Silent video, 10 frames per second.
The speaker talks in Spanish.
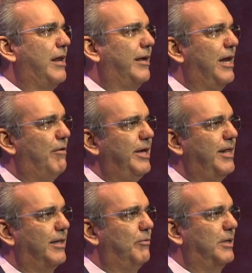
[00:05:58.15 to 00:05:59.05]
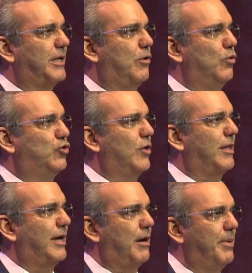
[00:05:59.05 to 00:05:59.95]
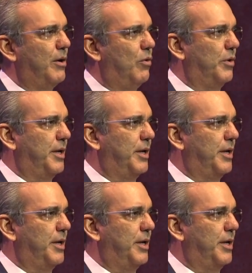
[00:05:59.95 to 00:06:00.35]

que la vida de nuestras conciudadanas mejore,